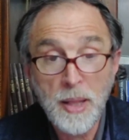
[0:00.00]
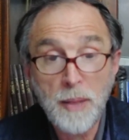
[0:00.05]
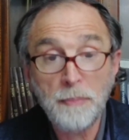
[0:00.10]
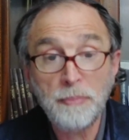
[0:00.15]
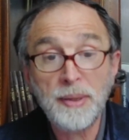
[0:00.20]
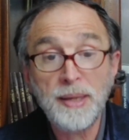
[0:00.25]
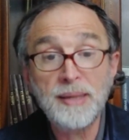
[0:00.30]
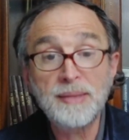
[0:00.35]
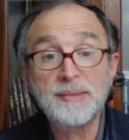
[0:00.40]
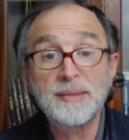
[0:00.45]

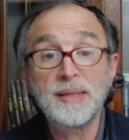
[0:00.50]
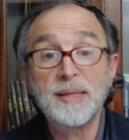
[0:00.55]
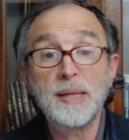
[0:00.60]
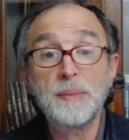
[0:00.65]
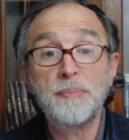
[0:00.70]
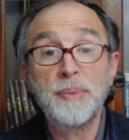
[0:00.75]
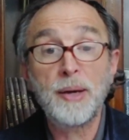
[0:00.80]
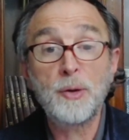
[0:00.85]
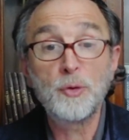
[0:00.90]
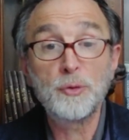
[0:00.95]
précédée
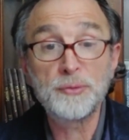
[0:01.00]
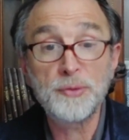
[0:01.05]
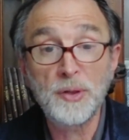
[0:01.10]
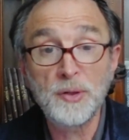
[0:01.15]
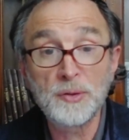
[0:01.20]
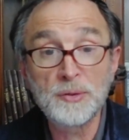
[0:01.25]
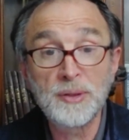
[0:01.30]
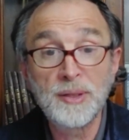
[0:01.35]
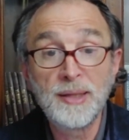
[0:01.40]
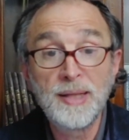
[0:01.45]
par
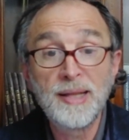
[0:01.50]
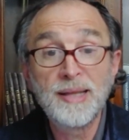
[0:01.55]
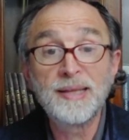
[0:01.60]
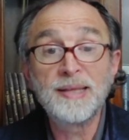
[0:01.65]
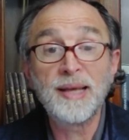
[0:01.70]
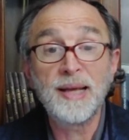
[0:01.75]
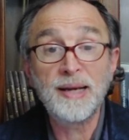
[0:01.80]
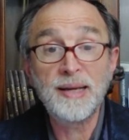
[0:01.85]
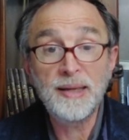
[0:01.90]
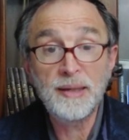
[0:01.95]
l'offrande,
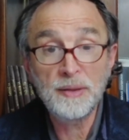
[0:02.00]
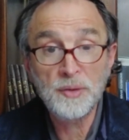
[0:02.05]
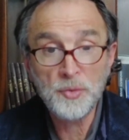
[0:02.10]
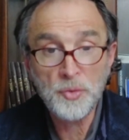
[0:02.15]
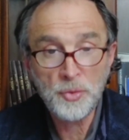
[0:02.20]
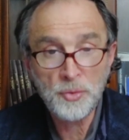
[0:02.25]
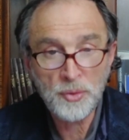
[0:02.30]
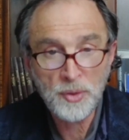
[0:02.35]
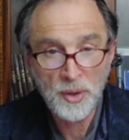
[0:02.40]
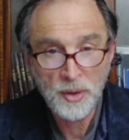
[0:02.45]
il y a l'élan
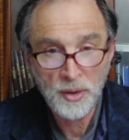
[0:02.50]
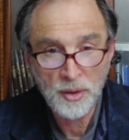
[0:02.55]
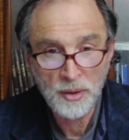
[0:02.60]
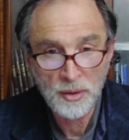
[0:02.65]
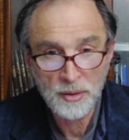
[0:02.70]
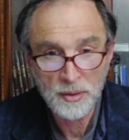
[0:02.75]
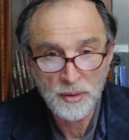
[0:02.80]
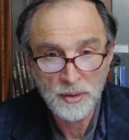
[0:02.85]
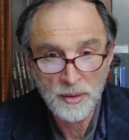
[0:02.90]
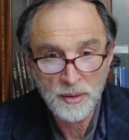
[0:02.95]
du
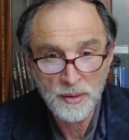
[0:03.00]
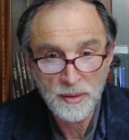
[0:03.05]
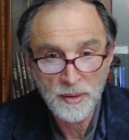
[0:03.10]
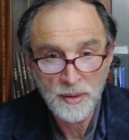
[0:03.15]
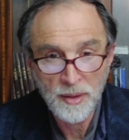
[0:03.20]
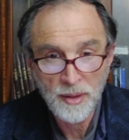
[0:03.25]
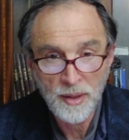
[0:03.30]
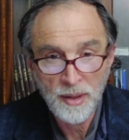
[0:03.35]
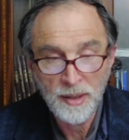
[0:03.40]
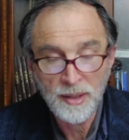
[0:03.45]
cœur,
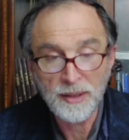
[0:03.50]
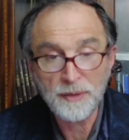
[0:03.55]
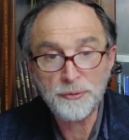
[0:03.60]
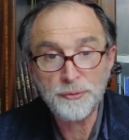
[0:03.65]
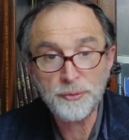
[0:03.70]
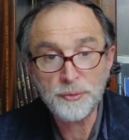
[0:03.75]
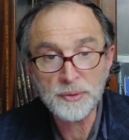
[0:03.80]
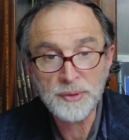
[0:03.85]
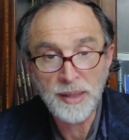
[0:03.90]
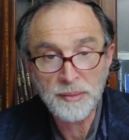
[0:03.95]
et
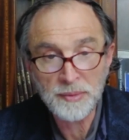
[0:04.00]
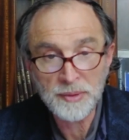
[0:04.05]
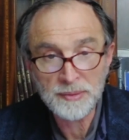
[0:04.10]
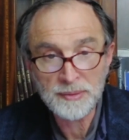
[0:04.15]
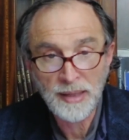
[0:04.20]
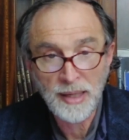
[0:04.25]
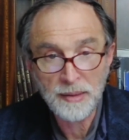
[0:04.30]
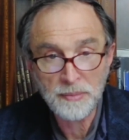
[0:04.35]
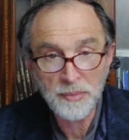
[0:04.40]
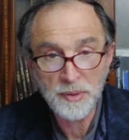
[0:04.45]

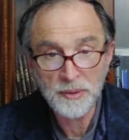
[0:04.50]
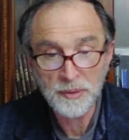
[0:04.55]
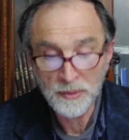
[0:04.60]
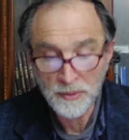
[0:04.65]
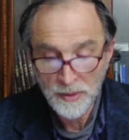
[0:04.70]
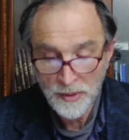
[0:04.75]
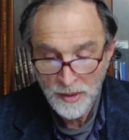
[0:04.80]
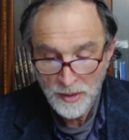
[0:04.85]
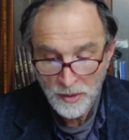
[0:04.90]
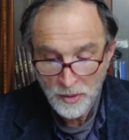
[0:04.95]

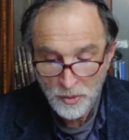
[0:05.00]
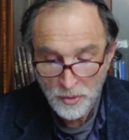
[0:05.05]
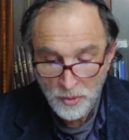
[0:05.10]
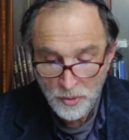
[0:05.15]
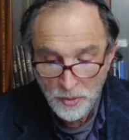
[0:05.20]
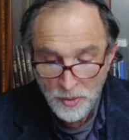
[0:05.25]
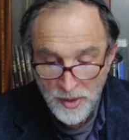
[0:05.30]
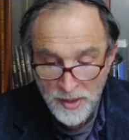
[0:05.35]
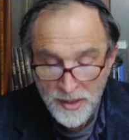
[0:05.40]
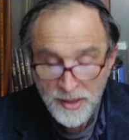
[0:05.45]
fondamentalement,
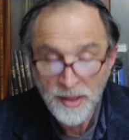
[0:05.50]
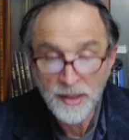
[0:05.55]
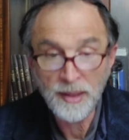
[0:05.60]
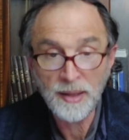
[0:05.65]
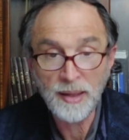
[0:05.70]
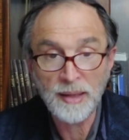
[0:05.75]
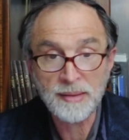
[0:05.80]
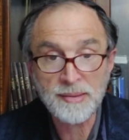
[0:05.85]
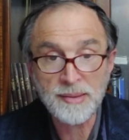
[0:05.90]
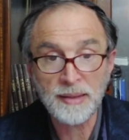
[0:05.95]
le
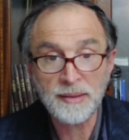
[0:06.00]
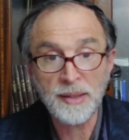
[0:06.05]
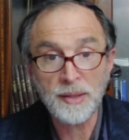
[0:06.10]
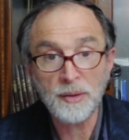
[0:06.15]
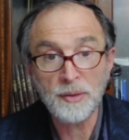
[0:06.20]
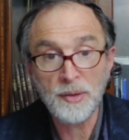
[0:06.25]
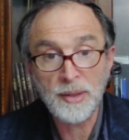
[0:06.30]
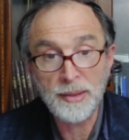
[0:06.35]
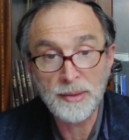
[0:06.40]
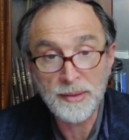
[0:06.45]
lien
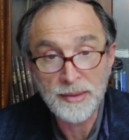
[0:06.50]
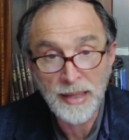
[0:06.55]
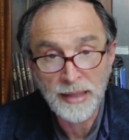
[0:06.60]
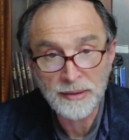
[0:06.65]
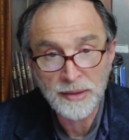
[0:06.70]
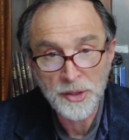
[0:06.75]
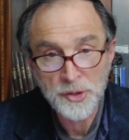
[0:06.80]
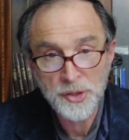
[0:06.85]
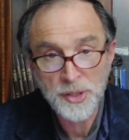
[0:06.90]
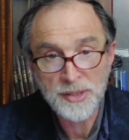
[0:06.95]

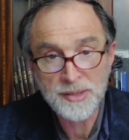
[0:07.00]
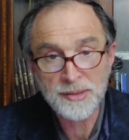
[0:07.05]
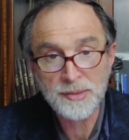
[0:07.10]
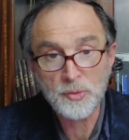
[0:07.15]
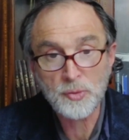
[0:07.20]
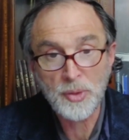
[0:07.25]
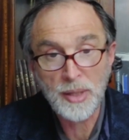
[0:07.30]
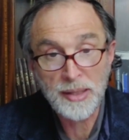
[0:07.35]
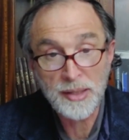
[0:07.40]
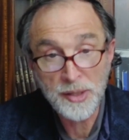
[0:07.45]
d'attacher
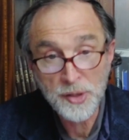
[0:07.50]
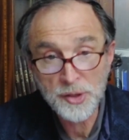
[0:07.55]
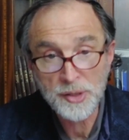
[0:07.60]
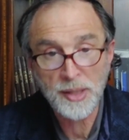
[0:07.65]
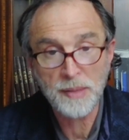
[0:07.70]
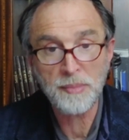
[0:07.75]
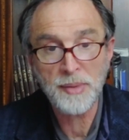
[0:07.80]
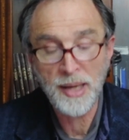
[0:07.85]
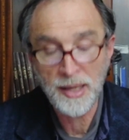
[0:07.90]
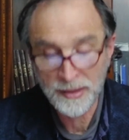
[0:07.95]
son
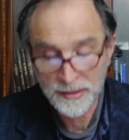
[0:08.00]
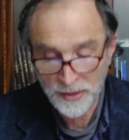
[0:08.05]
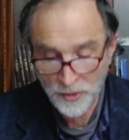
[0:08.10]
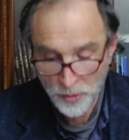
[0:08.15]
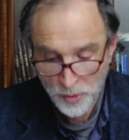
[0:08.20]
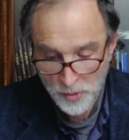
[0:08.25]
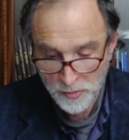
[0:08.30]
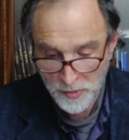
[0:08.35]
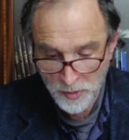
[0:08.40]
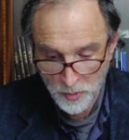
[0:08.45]
échama à
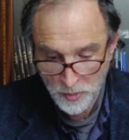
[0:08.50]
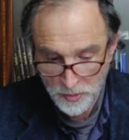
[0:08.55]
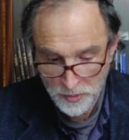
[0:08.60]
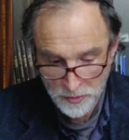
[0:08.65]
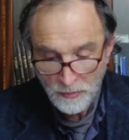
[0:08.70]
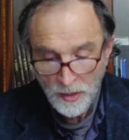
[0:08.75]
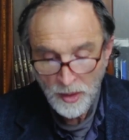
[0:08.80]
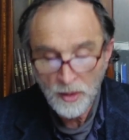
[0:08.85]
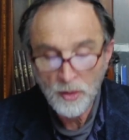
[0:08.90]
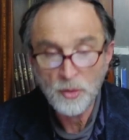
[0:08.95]
Kadosh Baruch.
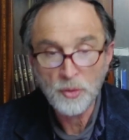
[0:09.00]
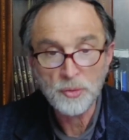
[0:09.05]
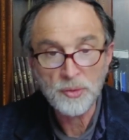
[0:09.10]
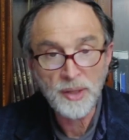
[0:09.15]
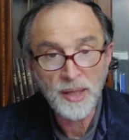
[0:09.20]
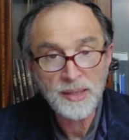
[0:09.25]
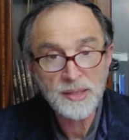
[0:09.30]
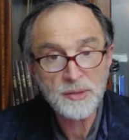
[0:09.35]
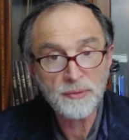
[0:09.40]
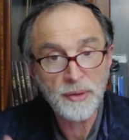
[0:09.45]
Le
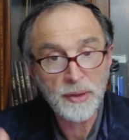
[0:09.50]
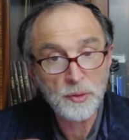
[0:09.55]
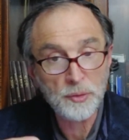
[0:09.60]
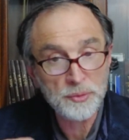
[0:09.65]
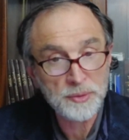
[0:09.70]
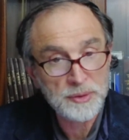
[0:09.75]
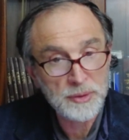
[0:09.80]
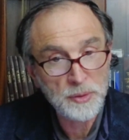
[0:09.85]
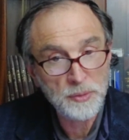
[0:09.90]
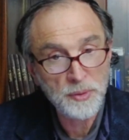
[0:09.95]
texte va
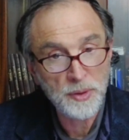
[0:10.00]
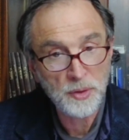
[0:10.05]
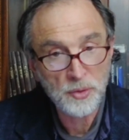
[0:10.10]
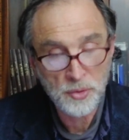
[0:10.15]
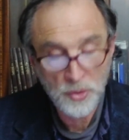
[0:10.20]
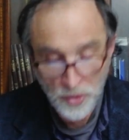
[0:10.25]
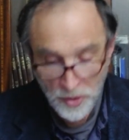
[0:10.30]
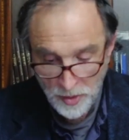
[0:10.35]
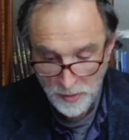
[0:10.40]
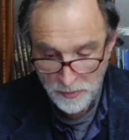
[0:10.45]
continuer
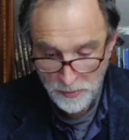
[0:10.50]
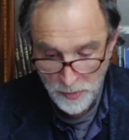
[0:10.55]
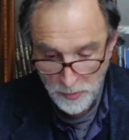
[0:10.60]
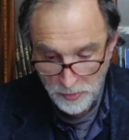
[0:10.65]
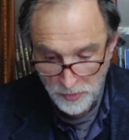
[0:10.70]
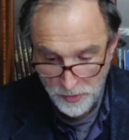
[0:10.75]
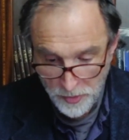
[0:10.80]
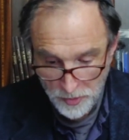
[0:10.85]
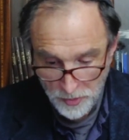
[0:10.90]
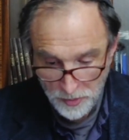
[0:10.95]
encore un peu
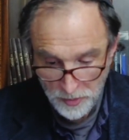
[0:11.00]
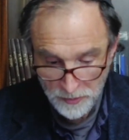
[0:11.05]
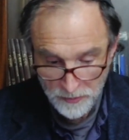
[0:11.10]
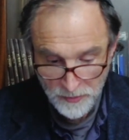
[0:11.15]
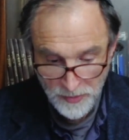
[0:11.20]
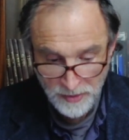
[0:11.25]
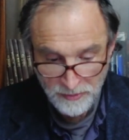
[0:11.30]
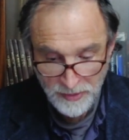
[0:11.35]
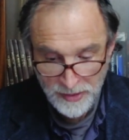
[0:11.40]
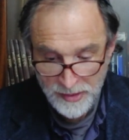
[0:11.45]
plus haut
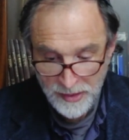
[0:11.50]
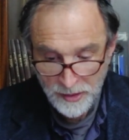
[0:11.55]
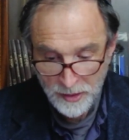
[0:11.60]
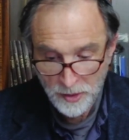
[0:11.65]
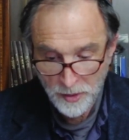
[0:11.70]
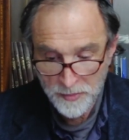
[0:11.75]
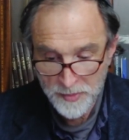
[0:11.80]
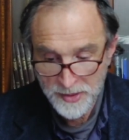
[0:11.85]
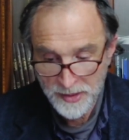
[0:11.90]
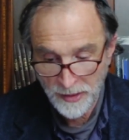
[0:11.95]
et va dire
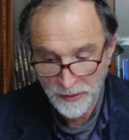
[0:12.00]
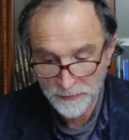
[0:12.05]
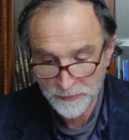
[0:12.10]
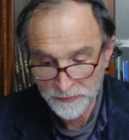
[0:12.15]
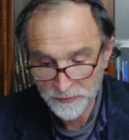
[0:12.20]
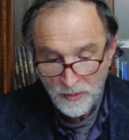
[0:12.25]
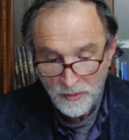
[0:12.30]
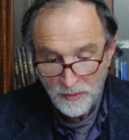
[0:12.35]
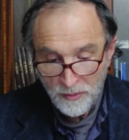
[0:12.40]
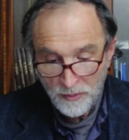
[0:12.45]
comme ça.
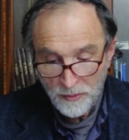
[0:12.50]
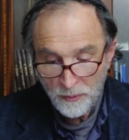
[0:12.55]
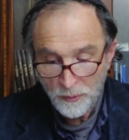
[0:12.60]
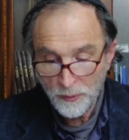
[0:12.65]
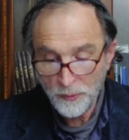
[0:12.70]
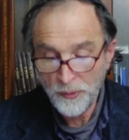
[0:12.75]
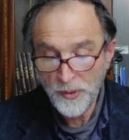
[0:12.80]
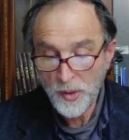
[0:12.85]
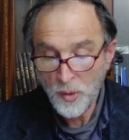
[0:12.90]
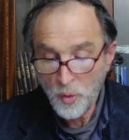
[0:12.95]

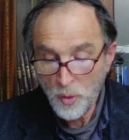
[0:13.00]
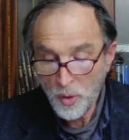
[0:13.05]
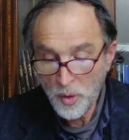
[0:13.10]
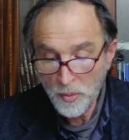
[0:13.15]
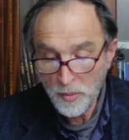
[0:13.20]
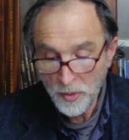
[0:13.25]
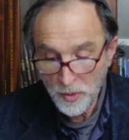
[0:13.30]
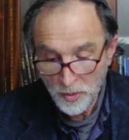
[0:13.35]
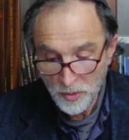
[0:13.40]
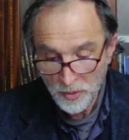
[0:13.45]
Veu
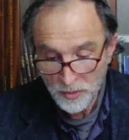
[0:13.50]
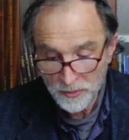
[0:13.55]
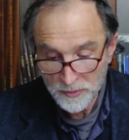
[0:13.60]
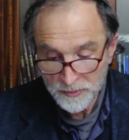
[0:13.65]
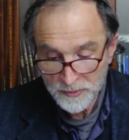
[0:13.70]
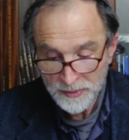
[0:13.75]
omro,